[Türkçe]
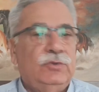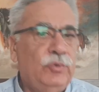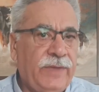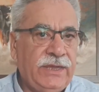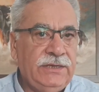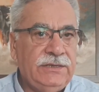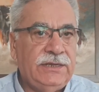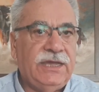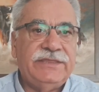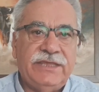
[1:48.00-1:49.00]
Duman,
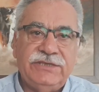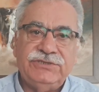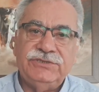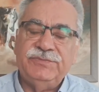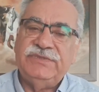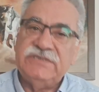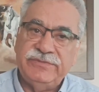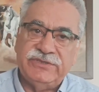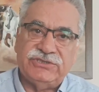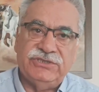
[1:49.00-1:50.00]
ateş
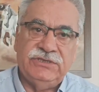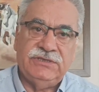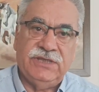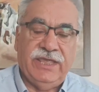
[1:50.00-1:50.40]
bizim için